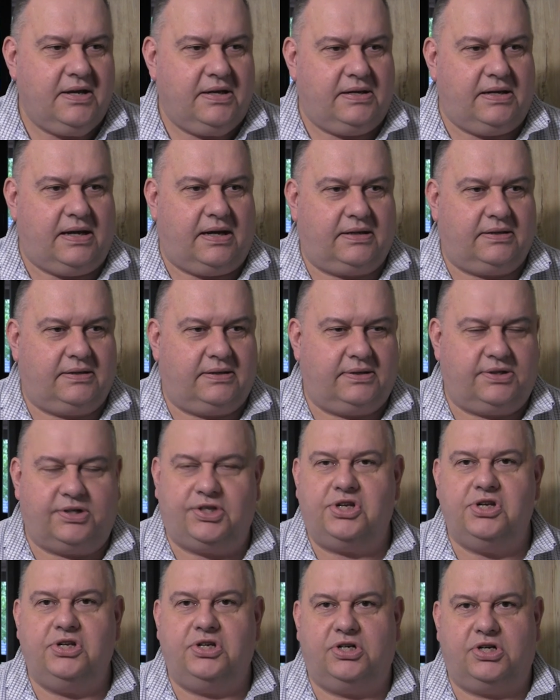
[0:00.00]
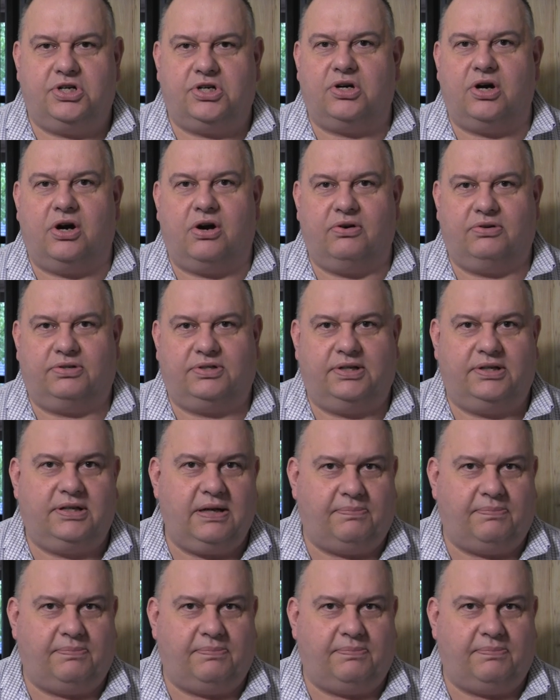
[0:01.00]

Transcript: jak King Kong z tych